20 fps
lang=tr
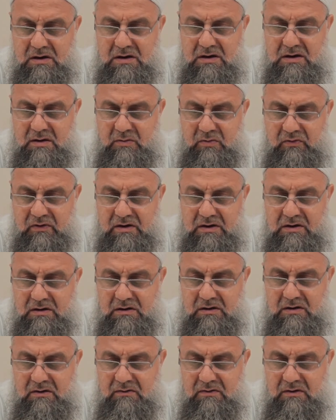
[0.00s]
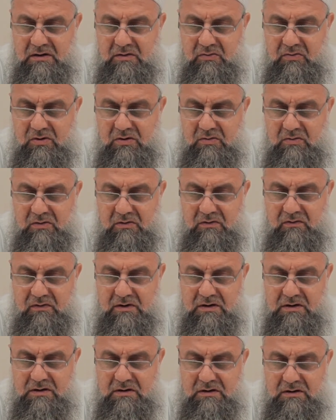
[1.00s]
Zira bu fasıl evvelki bölümün
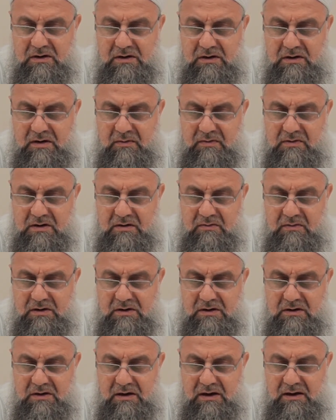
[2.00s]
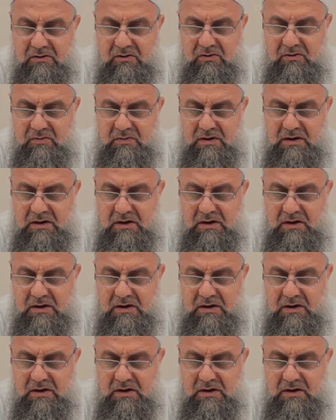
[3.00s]
fasılları kapsamına dahil olup